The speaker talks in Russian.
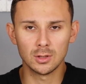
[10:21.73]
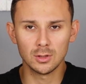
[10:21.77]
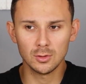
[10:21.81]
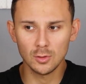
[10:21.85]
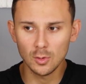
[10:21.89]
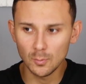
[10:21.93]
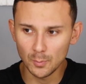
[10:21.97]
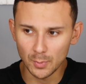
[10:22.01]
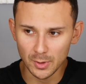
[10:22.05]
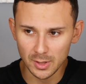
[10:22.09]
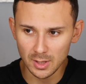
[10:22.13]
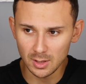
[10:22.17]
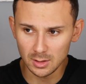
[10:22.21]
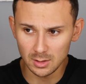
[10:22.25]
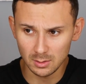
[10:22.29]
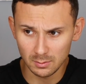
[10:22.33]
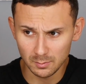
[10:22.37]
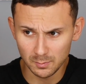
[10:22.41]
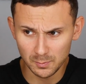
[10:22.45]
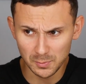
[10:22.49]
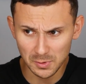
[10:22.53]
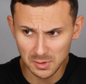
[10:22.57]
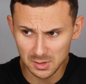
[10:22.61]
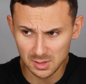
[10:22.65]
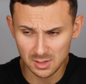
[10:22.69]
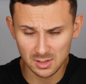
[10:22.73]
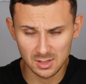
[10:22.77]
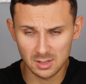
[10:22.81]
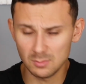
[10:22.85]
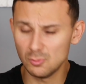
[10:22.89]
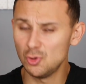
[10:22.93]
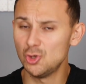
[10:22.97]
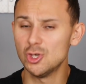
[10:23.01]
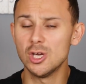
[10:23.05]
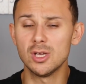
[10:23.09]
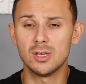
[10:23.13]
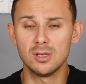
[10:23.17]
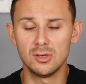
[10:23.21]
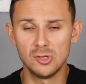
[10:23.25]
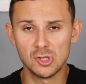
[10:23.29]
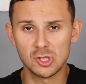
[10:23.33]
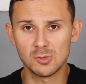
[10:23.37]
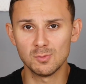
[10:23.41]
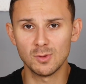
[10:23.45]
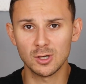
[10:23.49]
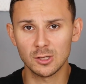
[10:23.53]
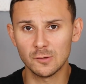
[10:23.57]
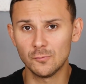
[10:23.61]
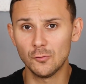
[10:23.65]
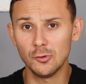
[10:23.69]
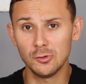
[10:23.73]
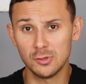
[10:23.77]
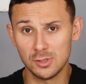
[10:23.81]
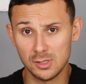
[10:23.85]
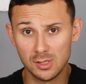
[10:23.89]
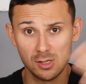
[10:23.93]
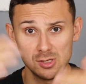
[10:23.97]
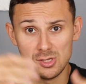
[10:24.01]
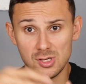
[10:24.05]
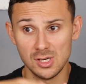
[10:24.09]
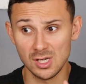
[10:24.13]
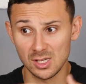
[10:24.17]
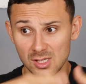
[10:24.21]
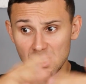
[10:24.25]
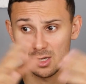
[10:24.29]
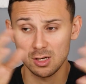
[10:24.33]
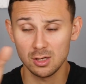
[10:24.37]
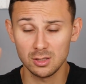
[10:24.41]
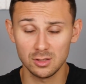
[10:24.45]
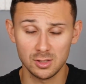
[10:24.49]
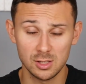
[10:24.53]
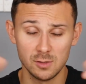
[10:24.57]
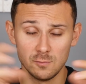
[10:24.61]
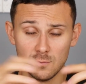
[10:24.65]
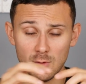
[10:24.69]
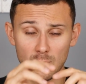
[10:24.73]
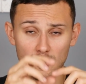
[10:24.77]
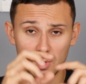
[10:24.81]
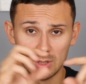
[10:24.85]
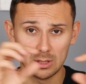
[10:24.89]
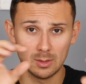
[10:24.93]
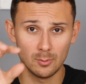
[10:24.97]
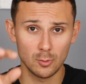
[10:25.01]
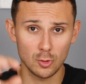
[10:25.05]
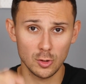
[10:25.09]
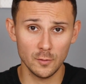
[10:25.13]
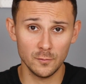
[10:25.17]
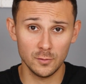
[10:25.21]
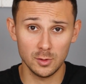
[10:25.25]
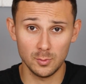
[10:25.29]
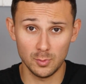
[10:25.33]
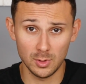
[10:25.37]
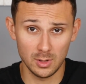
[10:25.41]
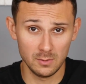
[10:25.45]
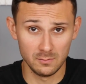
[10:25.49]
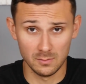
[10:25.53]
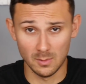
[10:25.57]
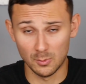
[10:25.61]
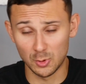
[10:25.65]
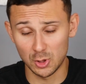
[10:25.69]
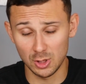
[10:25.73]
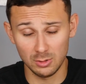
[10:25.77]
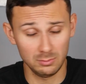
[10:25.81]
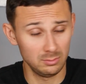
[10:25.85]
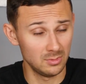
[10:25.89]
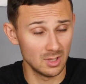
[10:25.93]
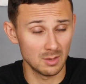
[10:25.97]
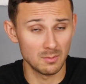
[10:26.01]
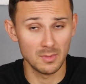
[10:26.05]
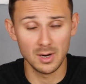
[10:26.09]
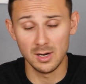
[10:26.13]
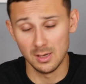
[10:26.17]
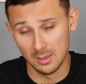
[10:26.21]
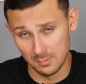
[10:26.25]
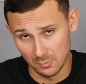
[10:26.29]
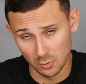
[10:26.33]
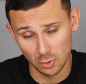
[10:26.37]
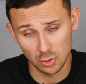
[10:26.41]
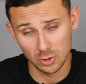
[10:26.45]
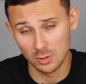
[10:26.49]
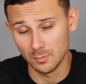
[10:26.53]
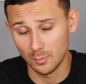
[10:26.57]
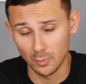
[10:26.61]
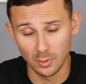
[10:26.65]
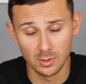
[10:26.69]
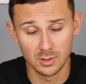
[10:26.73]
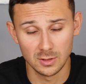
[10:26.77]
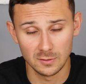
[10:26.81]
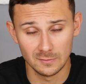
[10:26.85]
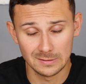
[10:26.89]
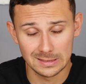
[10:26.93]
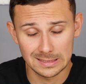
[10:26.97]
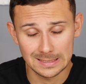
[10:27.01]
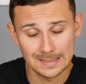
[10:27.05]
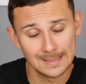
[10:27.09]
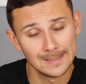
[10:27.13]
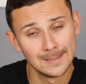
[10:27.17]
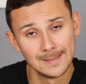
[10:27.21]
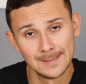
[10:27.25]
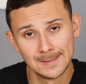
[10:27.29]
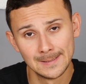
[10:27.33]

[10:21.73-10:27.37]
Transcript: Но при этом Pixel замечательный смартфон. Кстати, я скрыл с него монобровь, теперь им вообще нормально можно пользоваться.